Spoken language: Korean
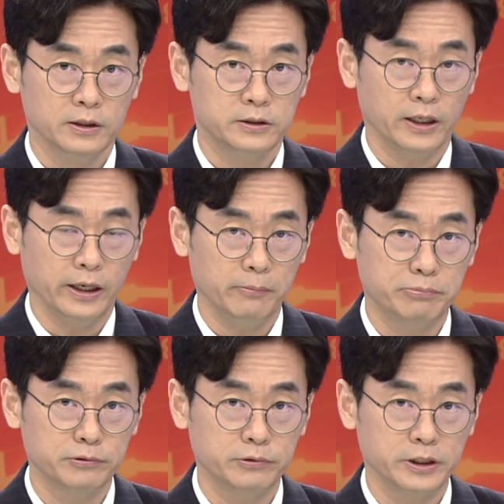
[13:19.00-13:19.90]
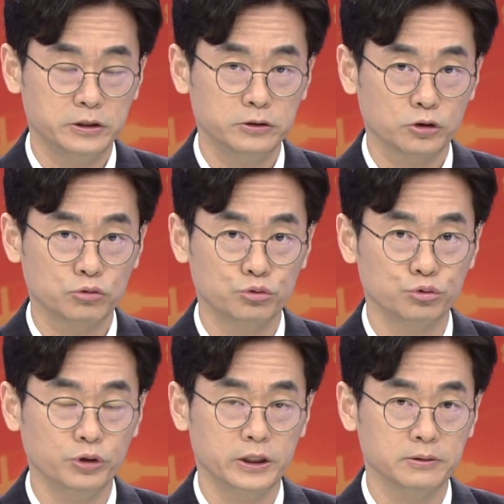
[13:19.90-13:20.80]
자, 애플의 실적도
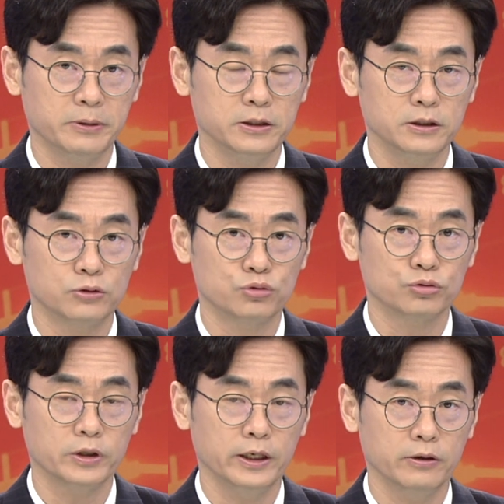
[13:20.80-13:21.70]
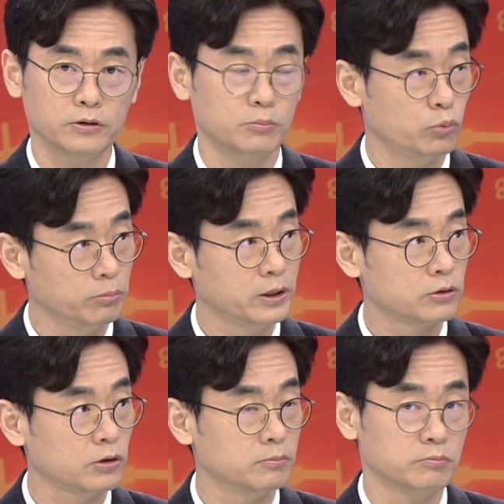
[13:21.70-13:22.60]
중요하지만 이제 주가의 어떤
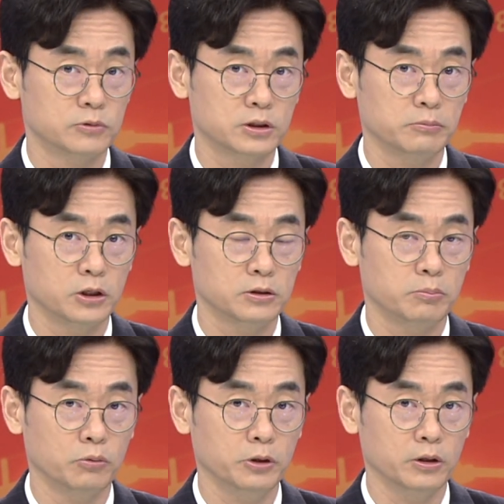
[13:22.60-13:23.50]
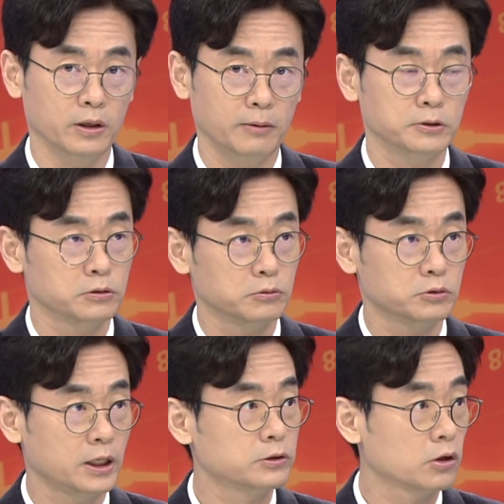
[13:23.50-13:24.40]
모멘텀 측면에서 보면 앞서서도
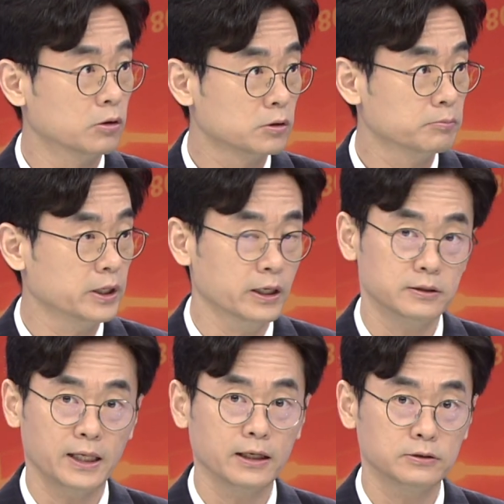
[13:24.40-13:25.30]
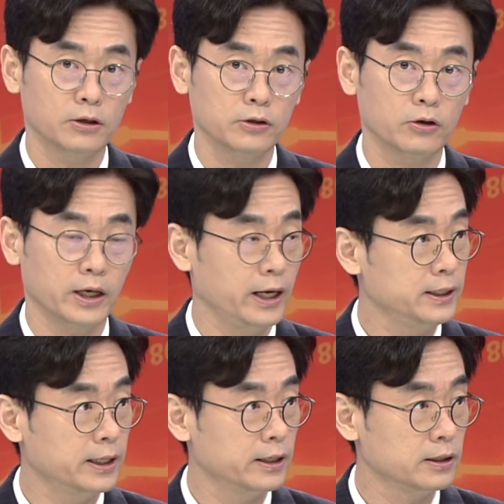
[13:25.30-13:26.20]
살짝 언급된 생성형
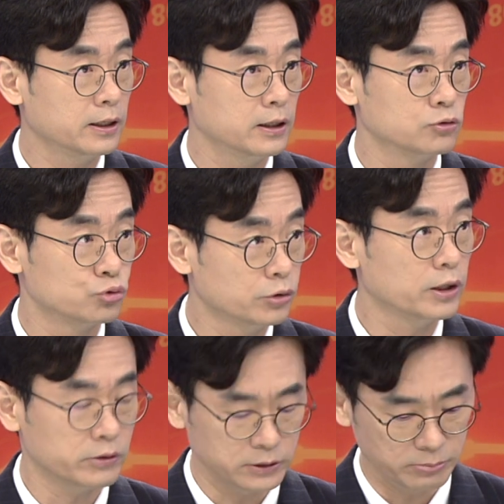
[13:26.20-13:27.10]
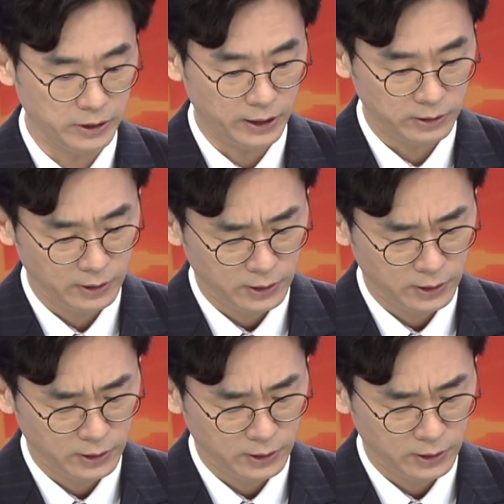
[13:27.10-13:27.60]
AI가 중요할 것 같습니다.